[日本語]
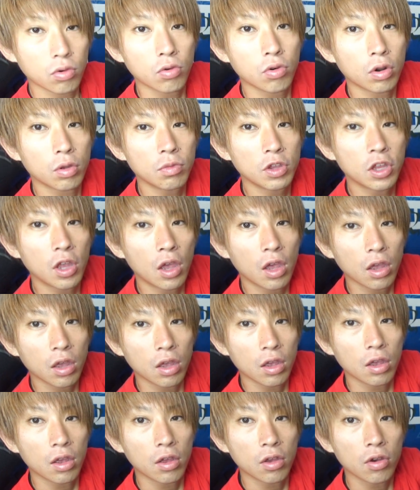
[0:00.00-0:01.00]
これ見て
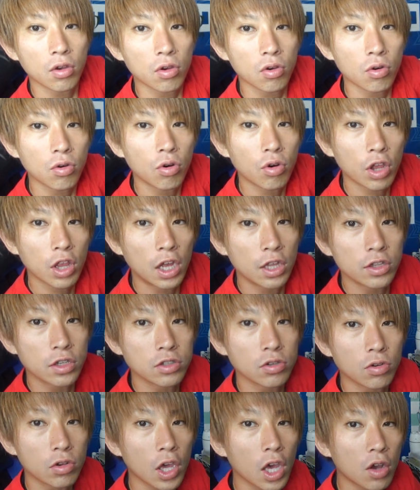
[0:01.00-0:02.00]
これなんで
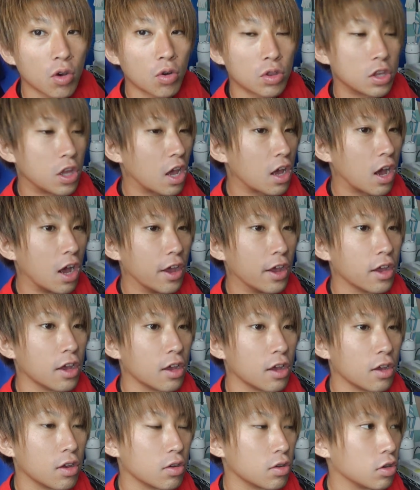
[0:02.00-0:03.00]
すよ結構でかい
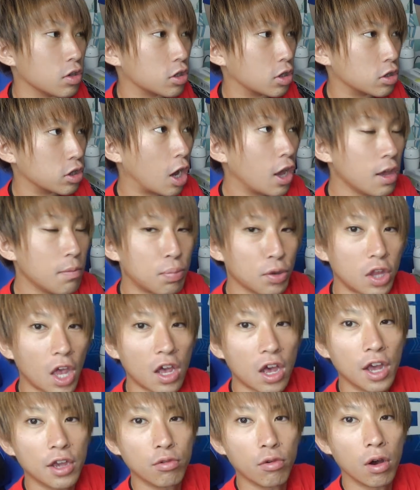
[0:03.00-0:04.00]
えてかだいぶ
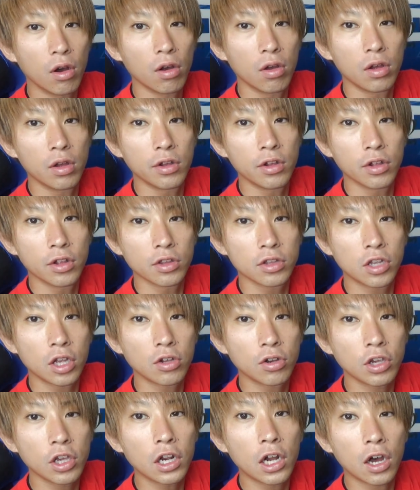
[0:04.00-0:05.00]
でかいわ手
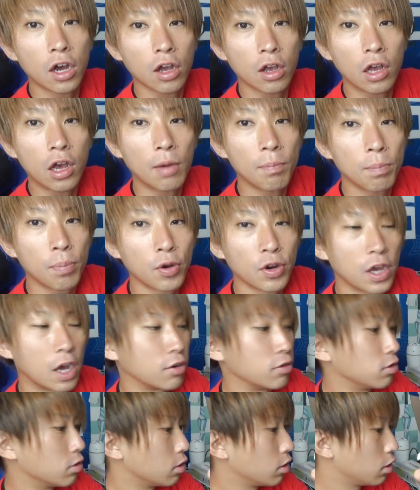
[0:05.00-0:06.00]
のひらがっぷりあ
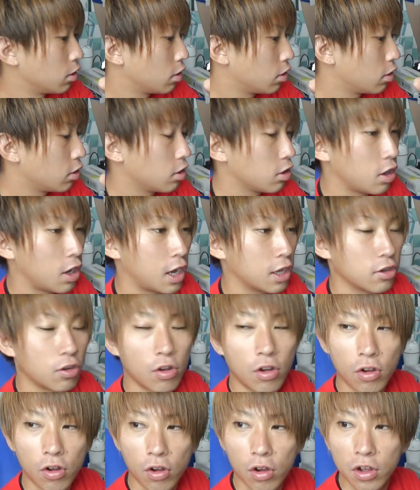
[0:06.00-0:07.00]
るあ
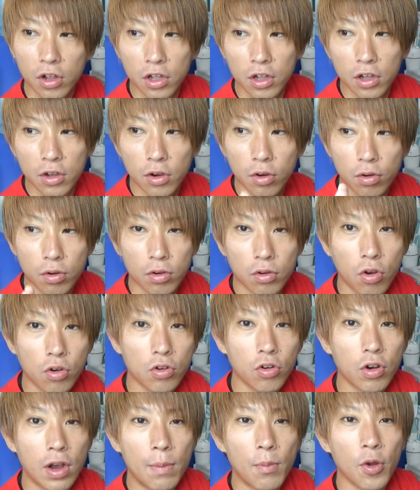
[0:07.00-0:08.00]
のー、
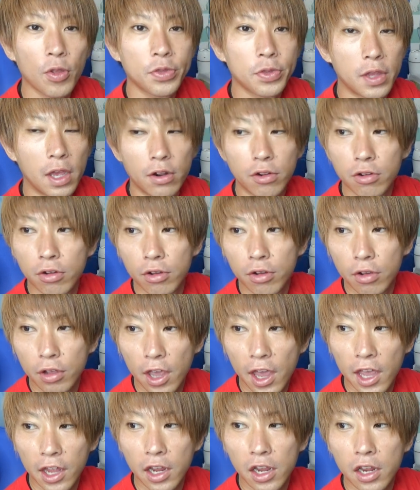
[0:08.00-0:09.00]
こが持ってる
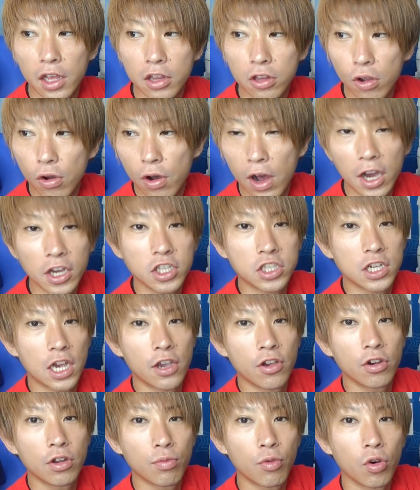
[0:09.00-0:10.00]
エリリとアイちゃ
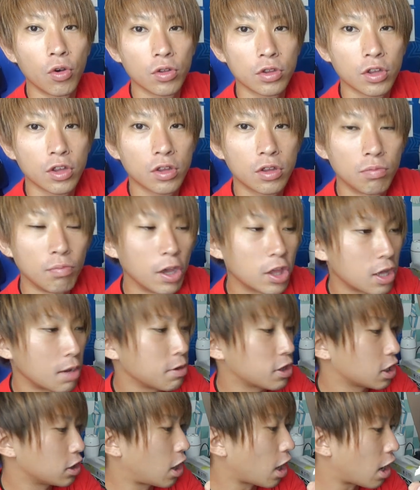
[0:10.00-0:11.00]
んよりもめちゃ
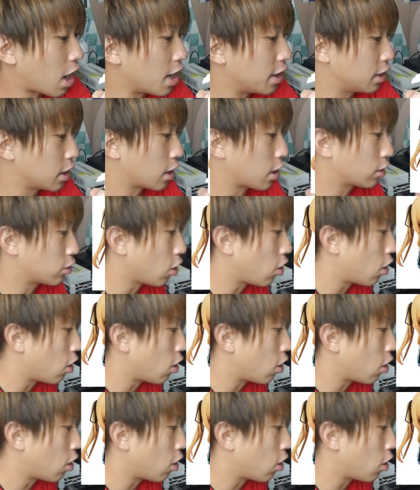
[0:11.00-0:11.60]
めちゃでかいんやけ